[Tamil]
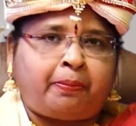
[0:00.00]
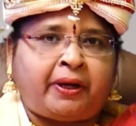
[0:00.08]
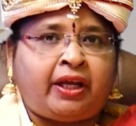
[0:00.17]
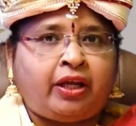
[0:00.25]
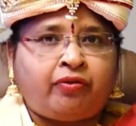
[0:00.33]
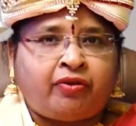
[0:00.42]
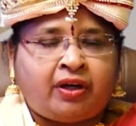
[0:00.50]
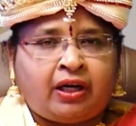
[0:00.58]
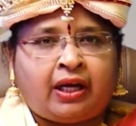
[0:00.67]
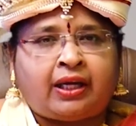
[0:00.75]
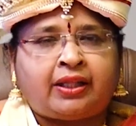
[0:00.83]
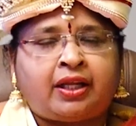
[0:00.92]
இப்போ
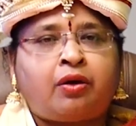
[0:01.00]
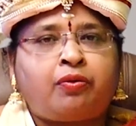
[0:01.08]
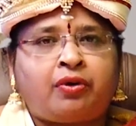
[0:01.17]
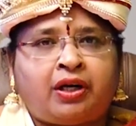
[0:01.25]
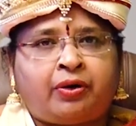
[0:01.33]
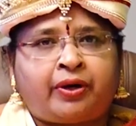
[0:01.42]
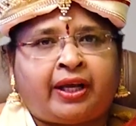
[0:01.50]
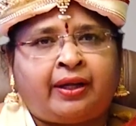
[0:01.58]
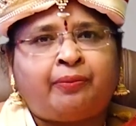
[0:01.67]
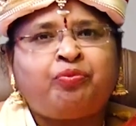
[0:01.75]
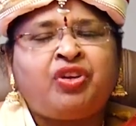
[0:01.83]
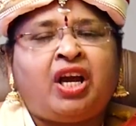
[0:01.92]
இவங்களாம் தான் உங்களோட
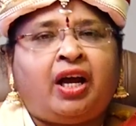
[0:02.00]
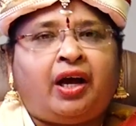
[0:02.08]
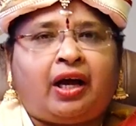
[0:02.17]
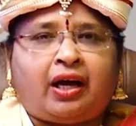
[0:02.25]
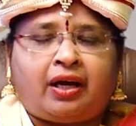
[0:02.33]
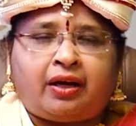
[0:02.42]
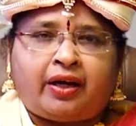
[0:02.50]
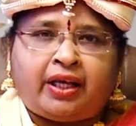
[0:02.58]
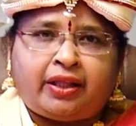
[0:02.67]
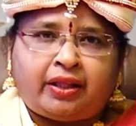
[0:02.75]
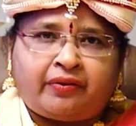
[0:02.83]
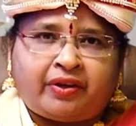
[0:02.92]

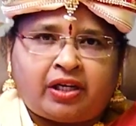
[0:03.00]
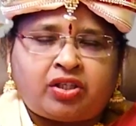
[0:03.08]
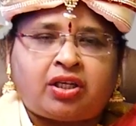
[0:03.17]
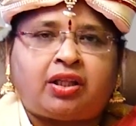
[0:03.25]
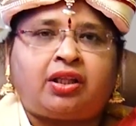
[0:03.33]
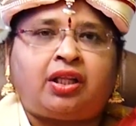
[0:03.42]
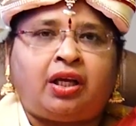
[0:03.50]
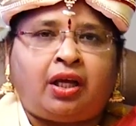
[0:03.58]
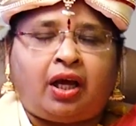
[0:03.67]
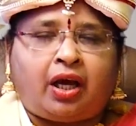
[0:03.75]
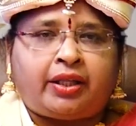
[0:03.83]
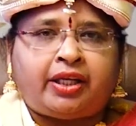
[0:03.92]
இந்த வருஷத்தை
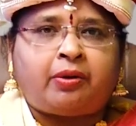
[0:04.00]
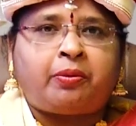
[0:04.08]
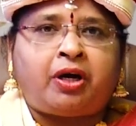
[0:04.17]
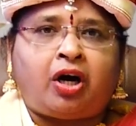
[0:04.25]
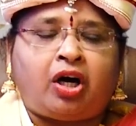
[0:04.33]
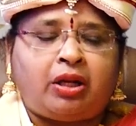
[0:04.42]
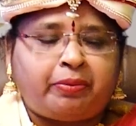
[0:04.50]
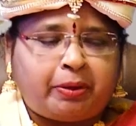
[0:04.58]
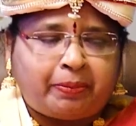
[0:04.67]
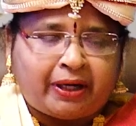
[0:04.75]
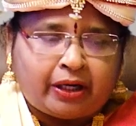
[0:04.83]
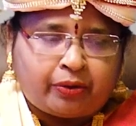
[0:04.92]
அதிகமாக ஆளுமை
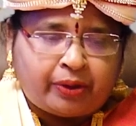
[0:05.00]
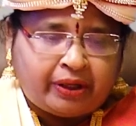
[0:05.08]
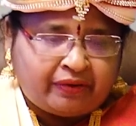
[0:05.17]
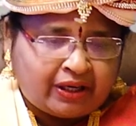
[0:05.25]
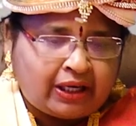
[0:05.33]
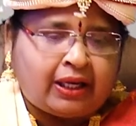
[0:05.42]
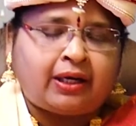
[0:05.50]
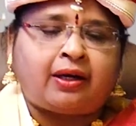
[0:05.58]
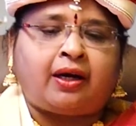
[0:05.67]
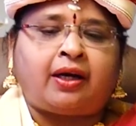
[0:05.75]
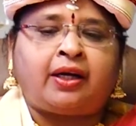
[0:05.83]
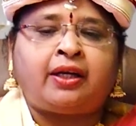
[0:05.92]
பண்ணக்கூடியவங்களாக
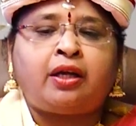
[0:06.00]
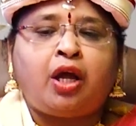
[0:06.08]
இருக்காங்க